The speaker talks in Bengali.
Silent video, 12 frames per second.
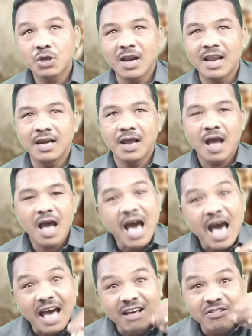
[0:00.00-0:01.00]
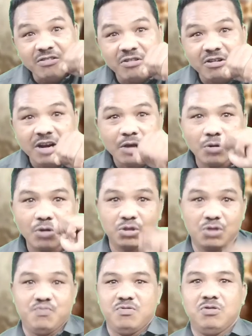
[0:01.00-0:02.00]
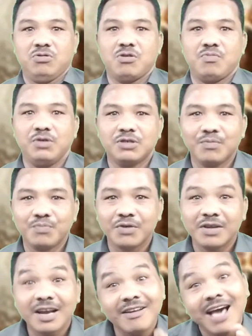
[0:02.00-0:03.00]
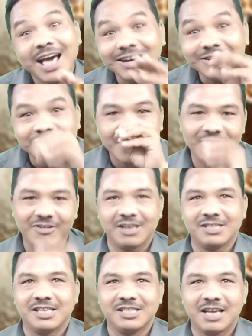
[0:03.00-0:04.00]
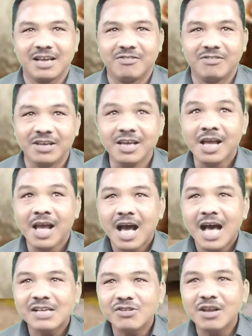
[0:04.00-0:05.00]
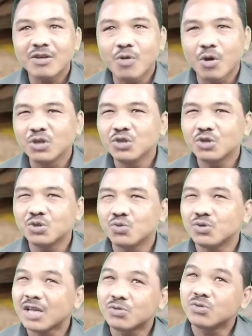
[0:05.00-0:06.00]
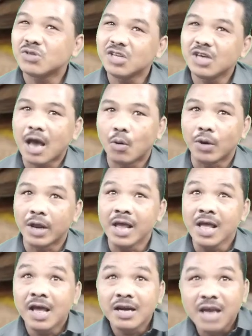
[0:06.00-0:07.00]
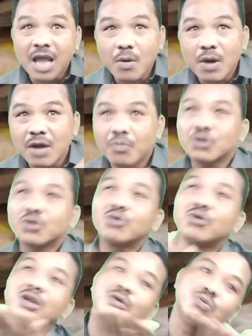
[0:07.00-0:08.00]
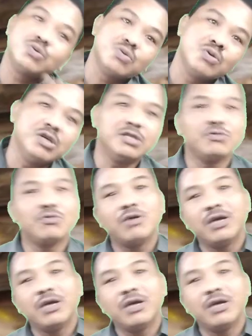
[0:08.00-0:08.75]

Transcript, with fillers: চলেন আরো অনেক গুরুত্বপূর্ণ টপিক সম্পর্কে একটা আলোচনা করার চেষ্টা করি আসলে খঞ্জন সুজাসুজি না উড়ে ডেবের মতো করে উঁচু নিচু